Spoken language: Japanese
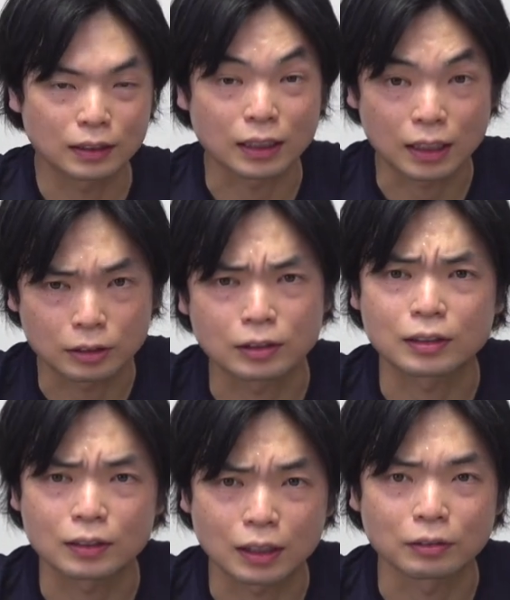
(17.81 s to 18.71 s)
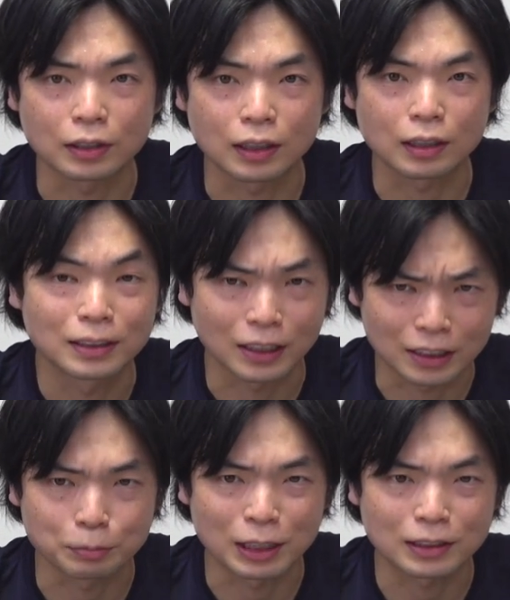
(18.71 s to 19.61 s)
せっかく作ったので、流
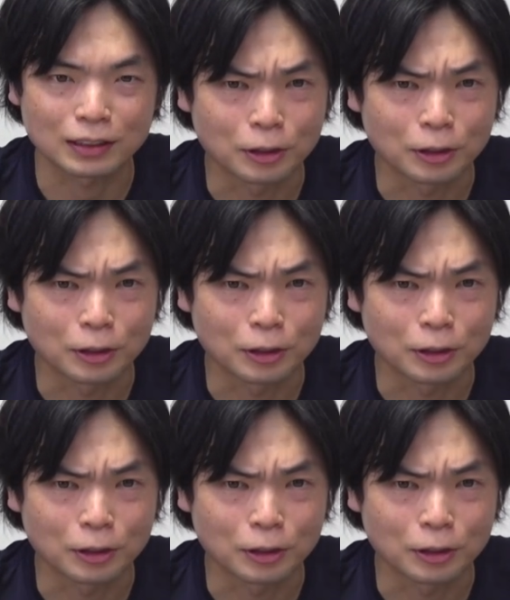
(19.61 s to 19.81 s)
します。